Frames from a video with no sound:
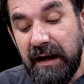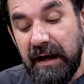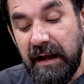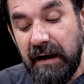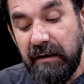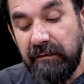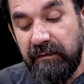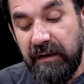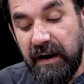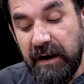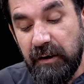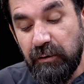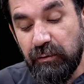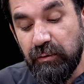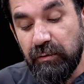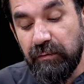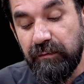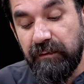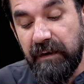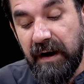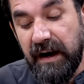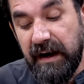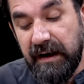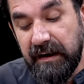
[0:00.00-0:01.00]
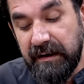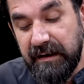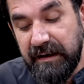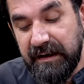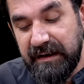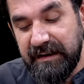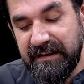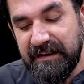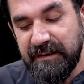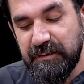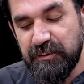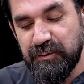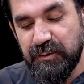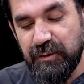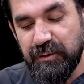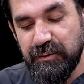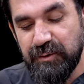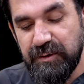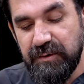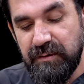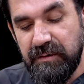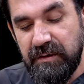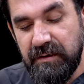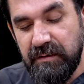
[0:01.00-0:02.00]
el fakru fahriydi
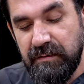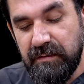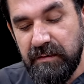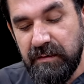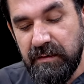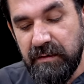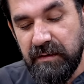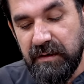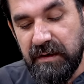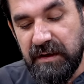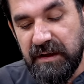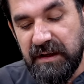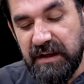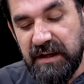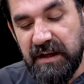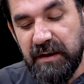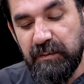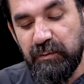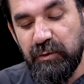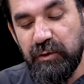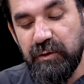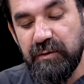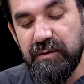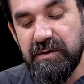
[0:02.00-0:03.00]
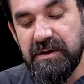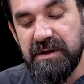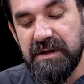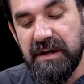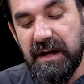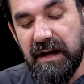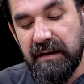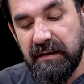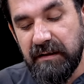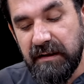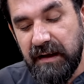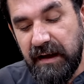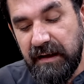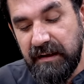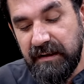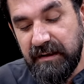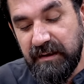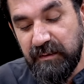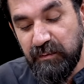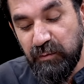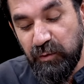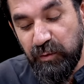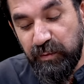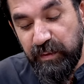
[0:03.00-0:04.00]
sözü, kibri üsyandan
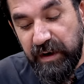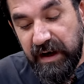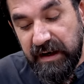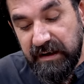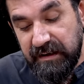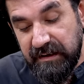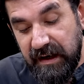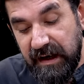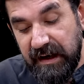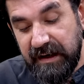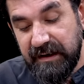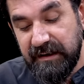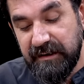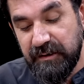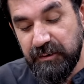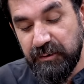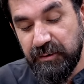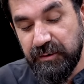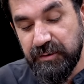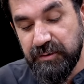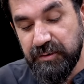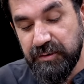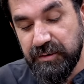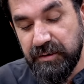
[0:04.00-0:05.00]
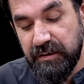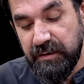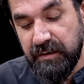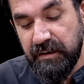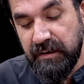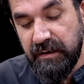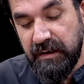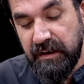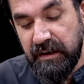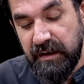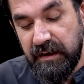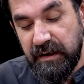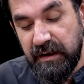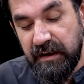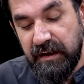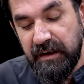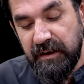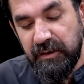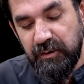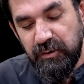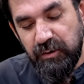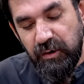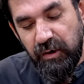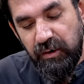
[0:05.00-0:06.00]
müberraydı özü.
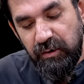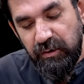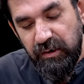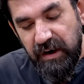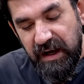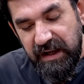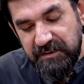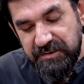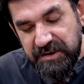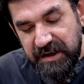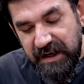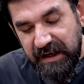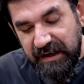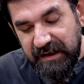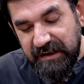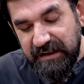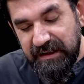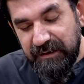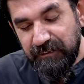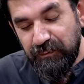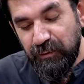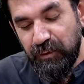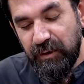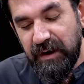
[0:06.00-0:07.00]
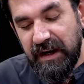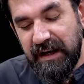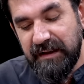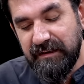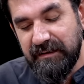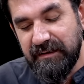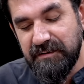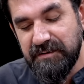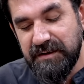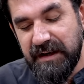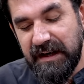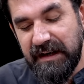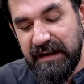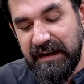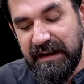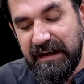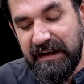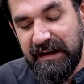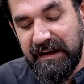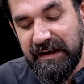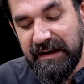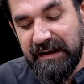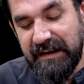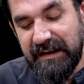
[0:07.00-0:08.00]
Gönlü alçak idi bu kadri
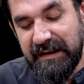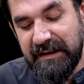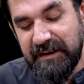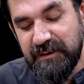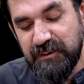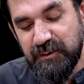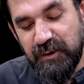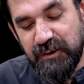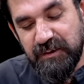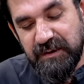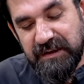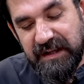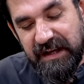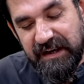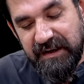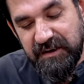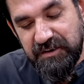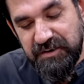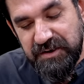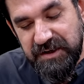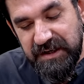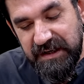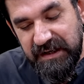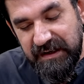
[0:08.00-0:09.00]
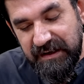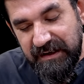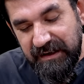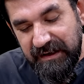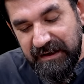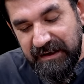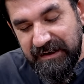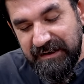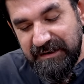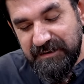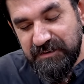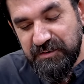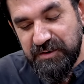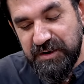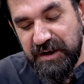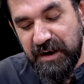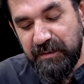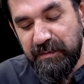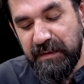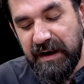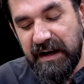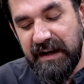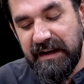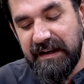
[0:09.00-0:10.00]
celil, sözleri şiirin
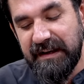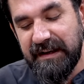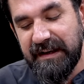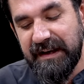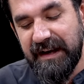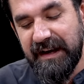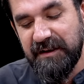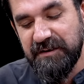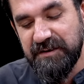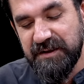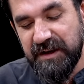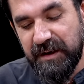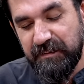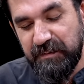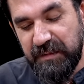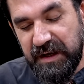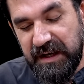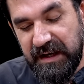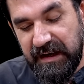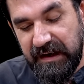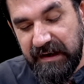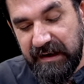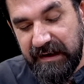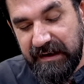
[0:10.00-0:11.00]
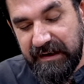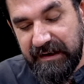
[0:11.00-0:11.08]
cemali key cemil.